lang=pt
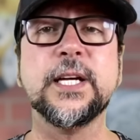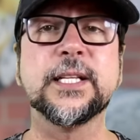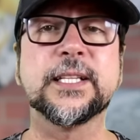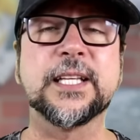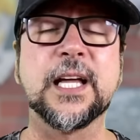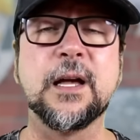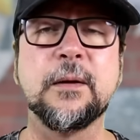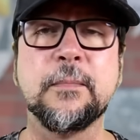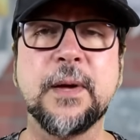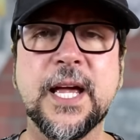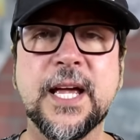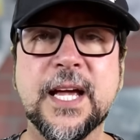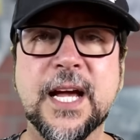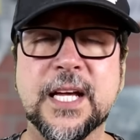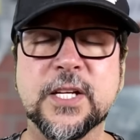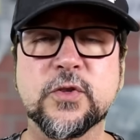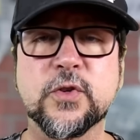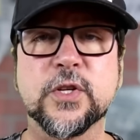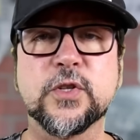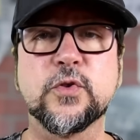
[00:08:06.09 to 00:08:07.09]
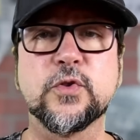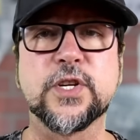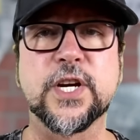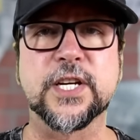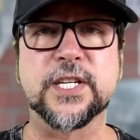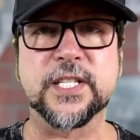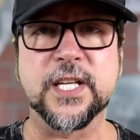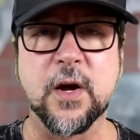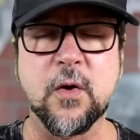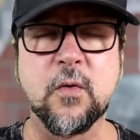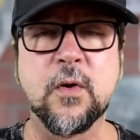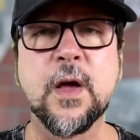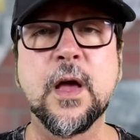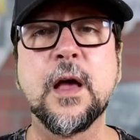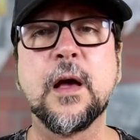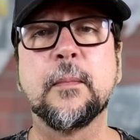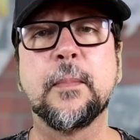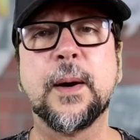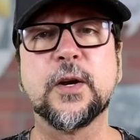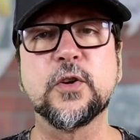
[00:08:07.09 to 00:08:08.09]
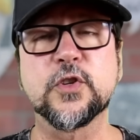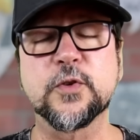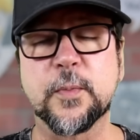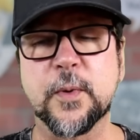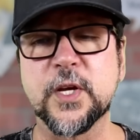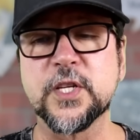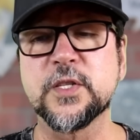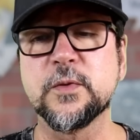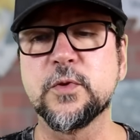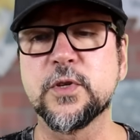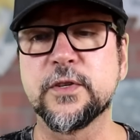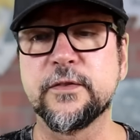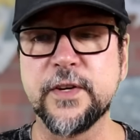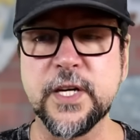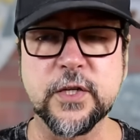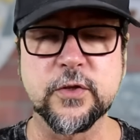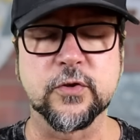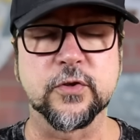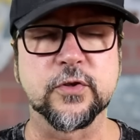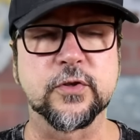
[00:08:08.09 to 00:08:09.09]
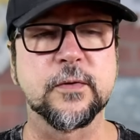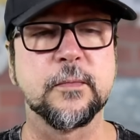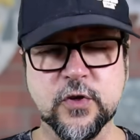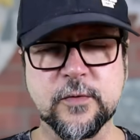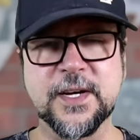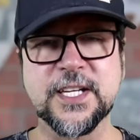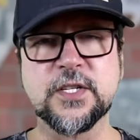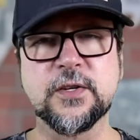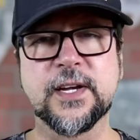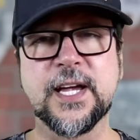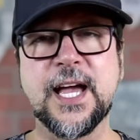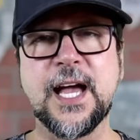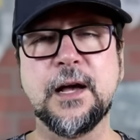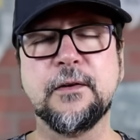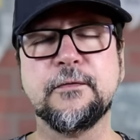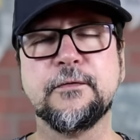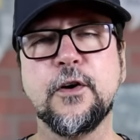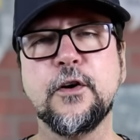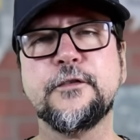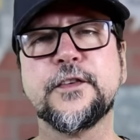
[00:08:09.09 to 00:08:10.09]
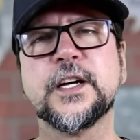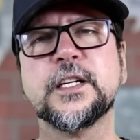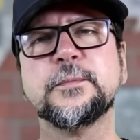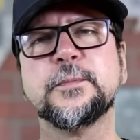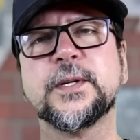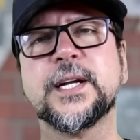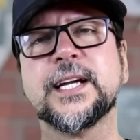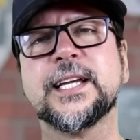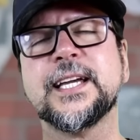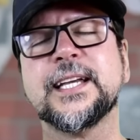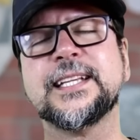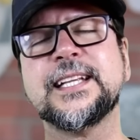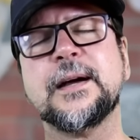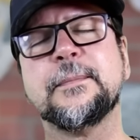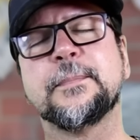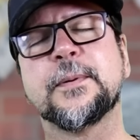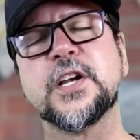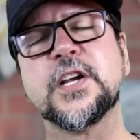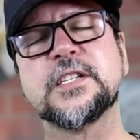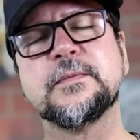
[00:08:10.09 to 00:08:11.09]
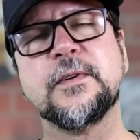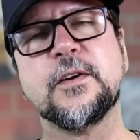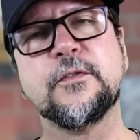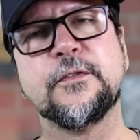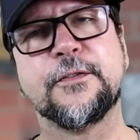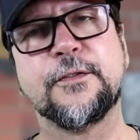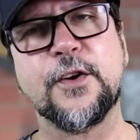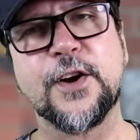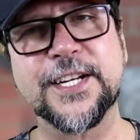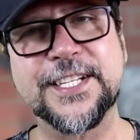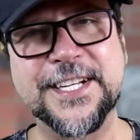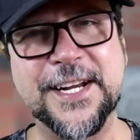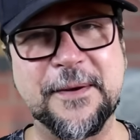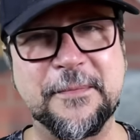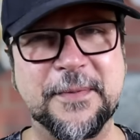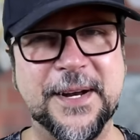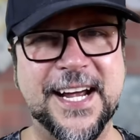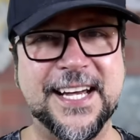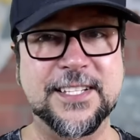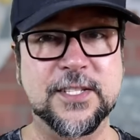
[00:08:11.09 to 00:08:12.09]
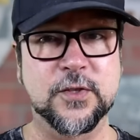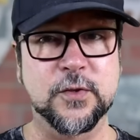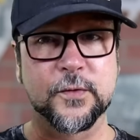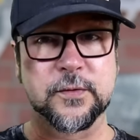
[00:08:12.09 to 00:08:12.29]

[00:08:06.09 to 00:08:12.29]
e também a sua sugestão para os próximos vídeos. Sou Márcio Guerra, vou ficando por aqui, até a próxima, um forte abraço.